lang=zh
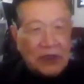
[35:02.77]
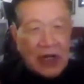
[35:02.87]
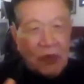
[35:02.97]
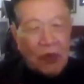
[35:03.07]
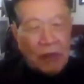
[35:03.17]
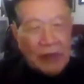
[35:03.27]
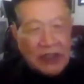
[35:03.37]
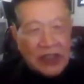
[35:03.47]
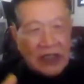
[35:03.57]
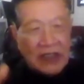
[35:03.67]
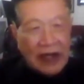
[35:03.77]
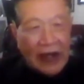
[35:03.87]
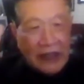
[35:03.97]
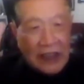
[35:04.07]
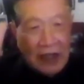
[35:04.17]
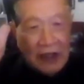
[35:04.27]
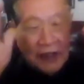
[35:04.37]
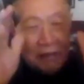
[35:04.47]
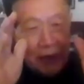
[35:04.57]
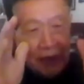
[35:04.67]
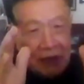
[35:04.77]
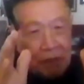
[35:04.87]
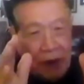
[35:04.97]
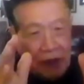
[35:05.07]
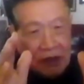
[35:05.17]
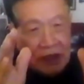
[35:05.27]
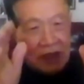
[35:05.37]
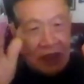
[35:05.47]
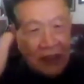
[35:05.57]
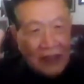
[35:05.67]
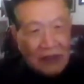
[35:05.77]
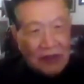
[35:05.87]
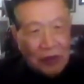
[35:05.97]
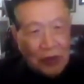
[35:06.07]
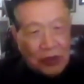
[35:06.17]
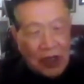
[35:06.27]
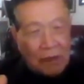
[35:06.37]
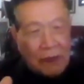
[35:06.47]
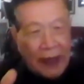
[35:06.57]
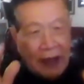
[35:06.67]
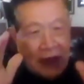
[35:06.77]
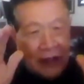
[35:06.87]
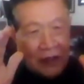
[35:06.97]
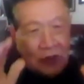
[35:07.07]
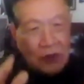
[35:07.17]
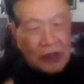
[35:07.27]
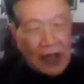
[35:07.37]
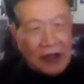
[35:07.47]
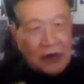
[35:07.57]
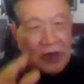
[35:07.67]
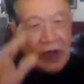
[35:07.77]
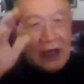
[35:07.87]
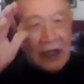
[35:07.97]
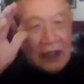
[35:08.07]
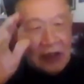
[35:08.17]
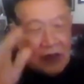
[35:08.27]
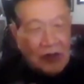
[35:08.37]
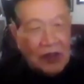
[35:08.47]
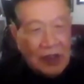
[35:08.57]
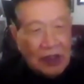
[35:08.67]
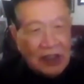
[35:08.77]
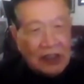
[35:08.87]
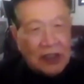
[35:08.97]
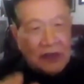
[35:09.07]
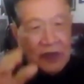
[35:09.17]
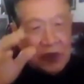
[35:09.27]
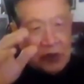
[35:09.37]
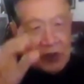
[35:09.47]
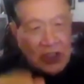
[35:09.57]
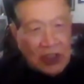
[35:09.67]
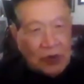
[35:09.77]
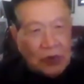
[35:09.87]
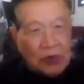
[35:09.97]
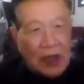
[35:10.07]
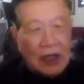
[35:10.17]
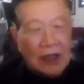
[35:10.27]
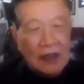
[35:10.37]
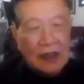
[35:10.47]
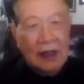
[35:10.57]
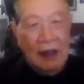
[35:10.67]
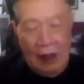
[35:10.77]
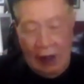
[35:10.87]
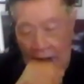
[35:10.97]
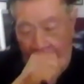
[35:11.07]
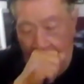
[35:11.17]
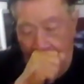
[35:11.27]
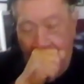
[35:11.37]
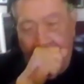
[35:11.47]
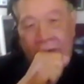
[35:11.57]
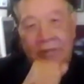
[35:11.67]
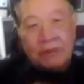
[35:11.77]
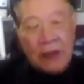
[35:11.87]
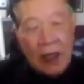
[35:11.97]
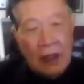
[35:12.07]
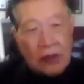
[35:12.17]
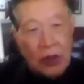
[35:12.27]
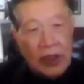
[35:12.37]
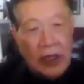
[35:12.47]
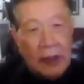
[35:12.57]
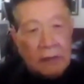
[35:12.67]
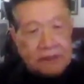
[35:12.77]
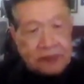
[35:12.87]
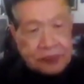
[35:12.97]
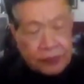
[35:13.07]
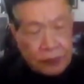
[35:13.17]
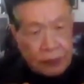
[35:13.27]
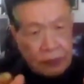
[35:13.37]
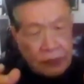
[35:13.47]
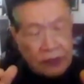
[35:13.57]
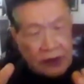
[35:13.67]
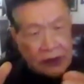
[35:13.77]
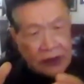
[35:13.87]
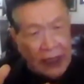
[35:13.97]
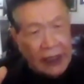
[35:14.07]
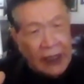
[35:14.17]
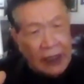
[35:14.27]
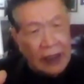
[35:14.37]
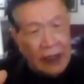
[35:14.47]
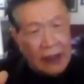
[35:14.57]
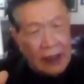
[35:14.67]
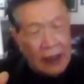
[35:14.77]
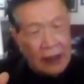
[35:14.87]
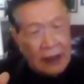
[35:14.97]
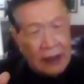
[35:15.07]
不像我们现在的案件，每个 bonder 都有照片啊，有 diagram 啊，有 interview 记录啊，嗯、所以在一个人